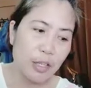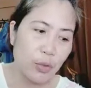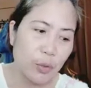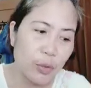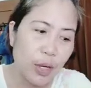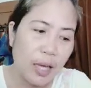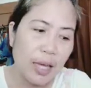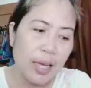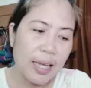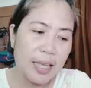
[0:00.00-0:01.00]
So,
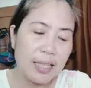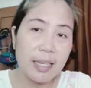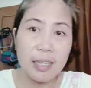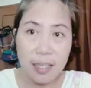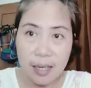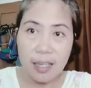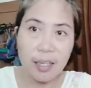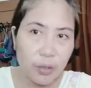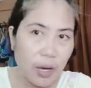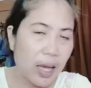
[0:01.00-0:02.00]
ayan, ganyan lang
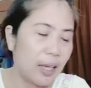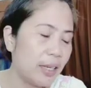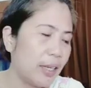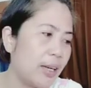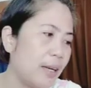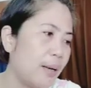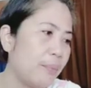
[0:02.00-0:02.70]
yung aking uh,